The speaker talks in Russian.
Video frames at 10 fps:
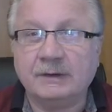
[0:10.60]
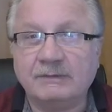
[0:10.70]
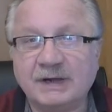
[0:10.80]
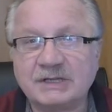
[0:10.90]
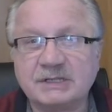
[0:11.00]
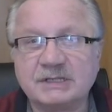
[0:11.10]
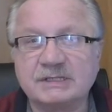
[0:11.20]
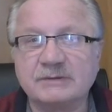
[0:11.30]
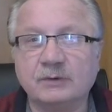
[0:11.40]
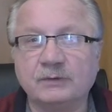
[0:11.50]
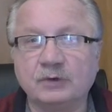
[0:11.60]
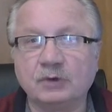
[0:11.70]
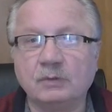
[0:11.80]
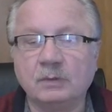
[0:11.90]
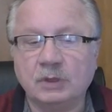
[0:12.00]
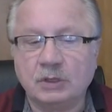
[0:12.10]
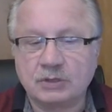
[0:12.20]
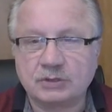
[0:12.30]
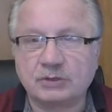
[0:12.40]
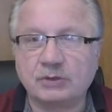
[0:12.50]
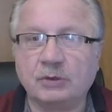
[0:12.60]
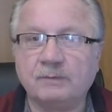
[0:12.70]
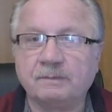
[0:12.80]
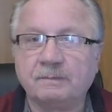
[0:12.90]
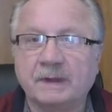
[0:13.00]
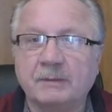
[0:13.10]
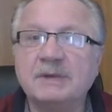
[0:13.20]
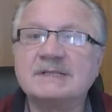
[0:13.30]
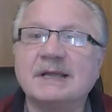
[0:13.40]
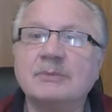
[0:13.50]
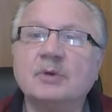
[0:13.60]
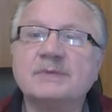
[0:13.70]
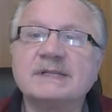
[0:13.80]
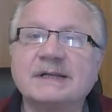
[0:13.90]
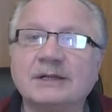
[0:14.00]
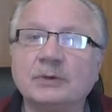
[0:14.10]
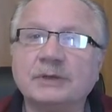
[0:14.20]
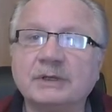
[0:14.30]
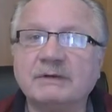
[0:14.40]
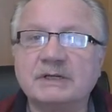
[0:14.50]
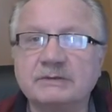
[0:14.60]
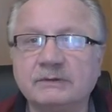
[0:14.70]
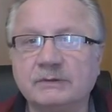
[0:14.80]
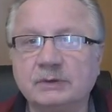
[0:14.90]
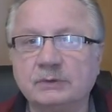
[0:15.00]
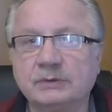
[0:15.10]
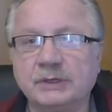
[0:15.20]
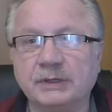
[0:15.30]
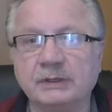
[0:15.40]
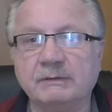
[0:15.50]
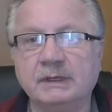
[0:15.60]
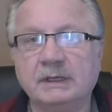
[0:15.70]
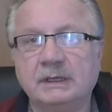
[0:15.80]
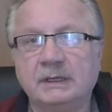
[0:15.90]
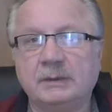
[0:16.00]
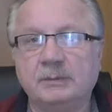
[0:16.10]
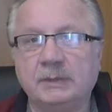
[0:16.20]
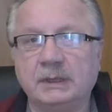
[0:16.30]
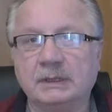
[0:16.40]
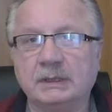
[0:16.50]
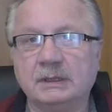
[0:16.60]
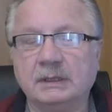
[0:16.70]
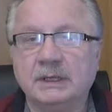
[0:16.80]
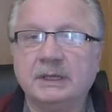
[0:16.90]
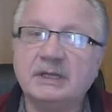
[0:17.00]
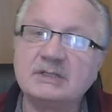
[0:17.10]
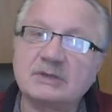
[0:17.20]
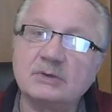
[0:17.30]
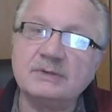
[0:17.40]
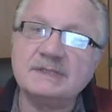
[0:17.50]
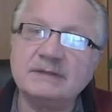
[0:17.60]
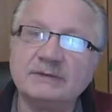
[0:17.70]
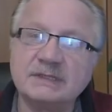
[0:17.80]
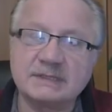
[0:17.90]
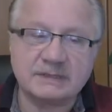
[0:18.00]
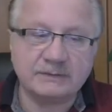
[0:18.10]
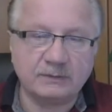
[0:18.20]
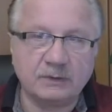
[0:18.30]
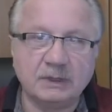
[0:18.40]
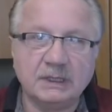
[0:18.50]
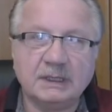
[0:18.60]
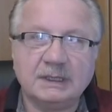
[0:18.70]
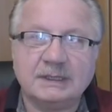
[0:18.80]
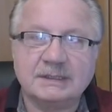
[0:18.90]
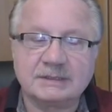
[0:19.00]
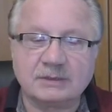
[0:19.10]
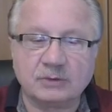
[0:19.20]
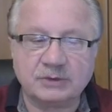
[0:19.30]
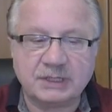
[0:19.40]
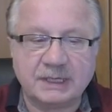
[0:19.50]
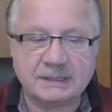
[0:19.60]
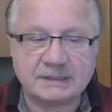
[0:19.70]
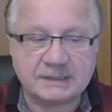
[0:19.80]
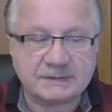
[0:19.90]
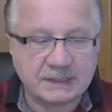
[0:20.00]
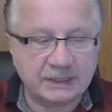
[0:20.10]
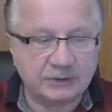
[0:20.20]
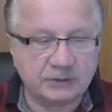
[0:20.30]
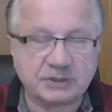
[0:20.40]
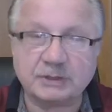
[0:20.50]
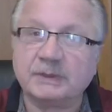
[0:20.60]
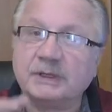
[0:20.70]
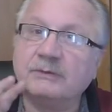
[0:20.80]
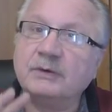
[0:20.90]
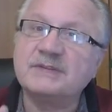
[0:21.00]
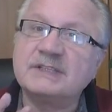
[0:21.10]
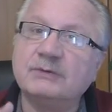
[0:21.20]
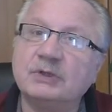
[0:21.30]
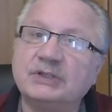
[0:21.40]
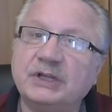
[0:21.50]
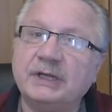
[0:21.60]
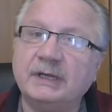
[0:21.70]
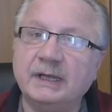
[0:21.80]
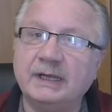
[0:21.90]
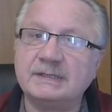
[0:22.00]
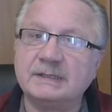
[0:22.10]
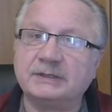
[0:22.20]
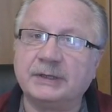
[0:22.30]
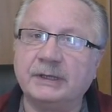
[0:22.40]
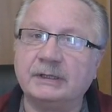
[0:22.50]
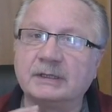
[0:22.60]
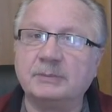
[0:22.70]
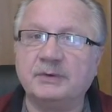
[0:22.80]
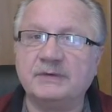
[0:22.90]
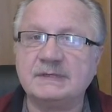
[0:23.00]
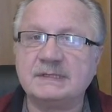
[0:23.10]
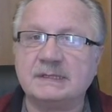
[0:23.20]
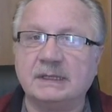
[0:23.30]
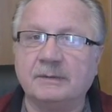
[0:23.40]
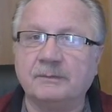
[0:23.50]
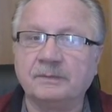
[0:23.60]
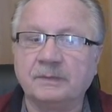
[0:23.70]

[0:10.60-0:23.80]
Важность его в том, что мы займемся экологией вашего внутреннего мира. Эксклюзивность его заключается в следующем. Его всего три этих тренинга по весне.